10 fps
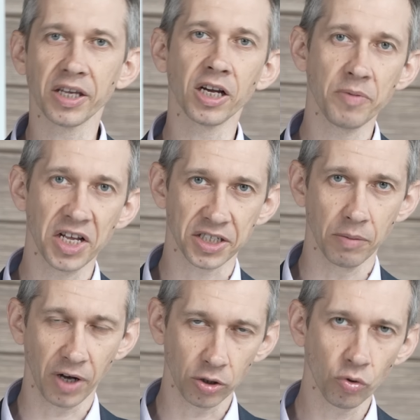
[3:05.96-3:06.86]

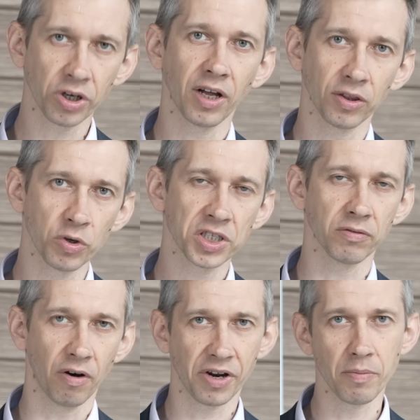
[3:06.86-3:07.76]
герметиком, который
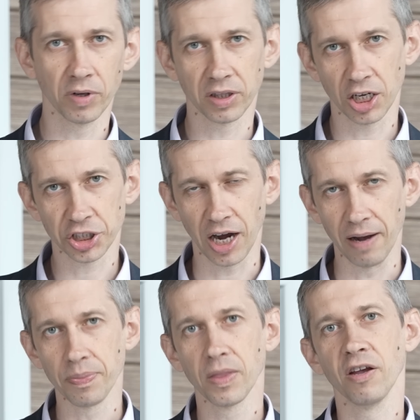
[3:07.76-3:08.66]
наносится во время монтажа.
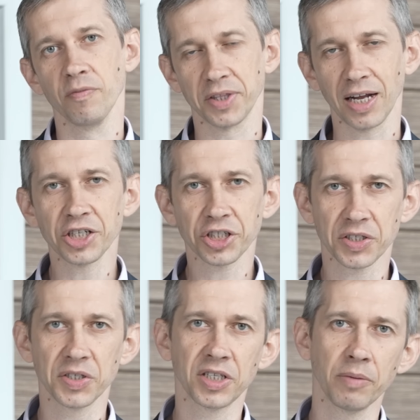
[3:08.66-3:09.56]
В металлической
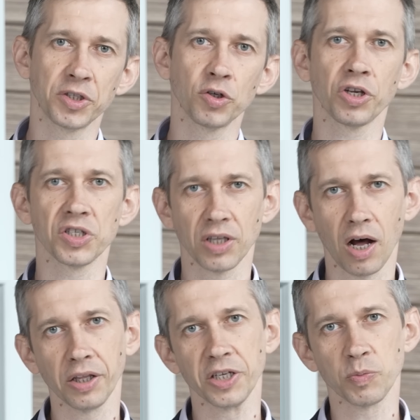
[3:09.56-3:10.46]
системе Дёки
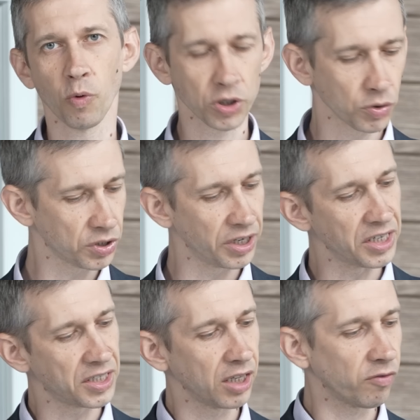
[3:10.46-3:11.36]
Стал используется
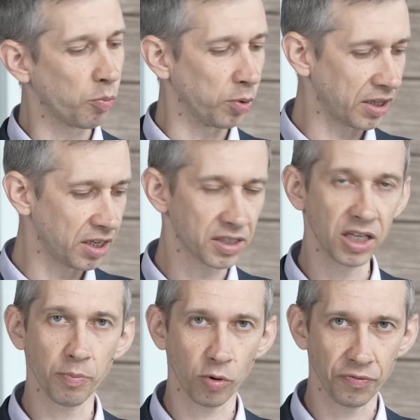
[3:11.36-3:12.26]
резиновый
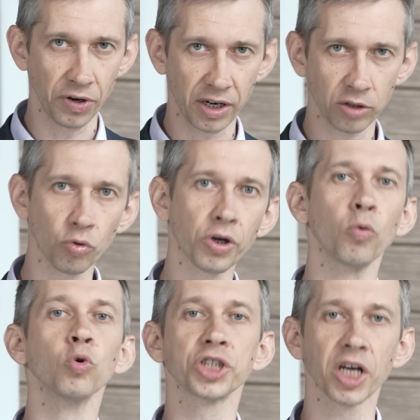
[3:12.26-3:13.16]
уплотнительный профиль, который
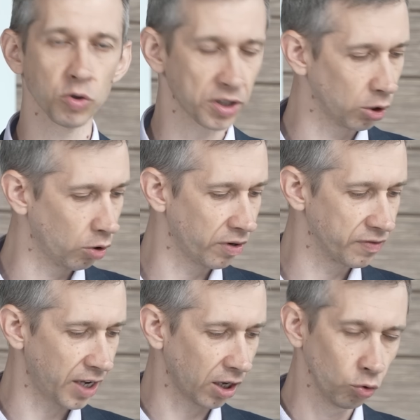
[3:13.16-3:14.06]
уже установлен
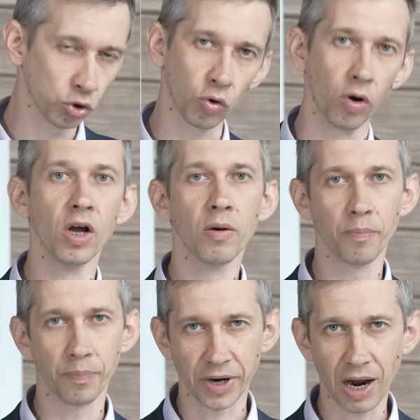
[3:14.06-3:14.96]
в заглушку
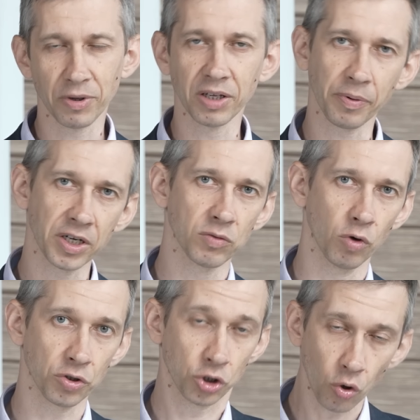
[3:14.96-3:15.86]
прямо на
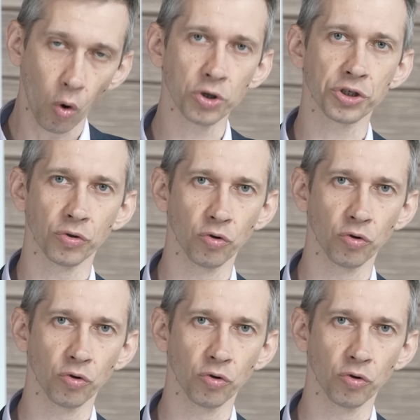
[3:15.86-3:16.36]
производстве, что очень